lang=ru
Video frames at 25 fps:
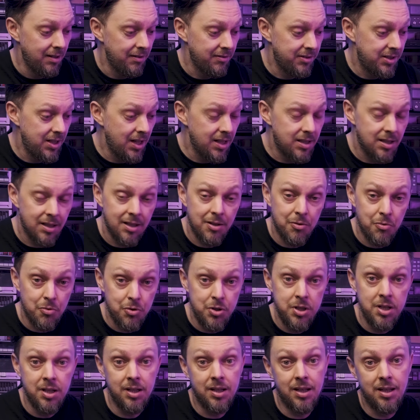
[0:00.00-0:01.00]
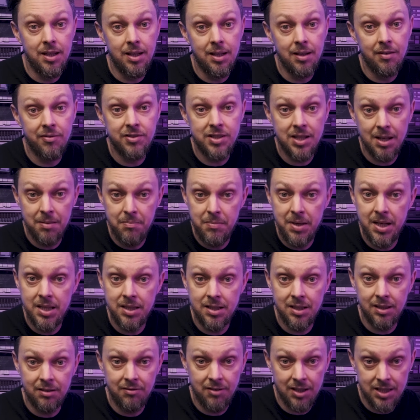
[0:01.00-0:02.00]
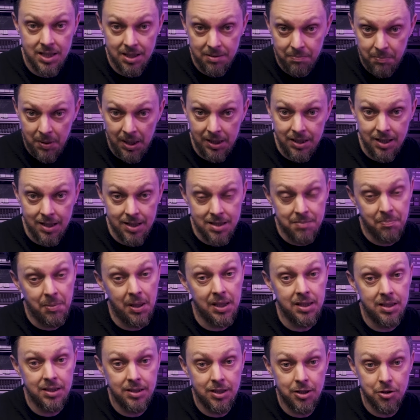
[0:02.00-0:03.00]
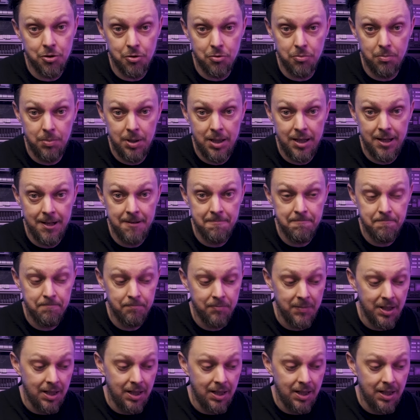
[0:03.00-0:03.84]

Все эти наушники в сегменте 25-35 тысяч рублей.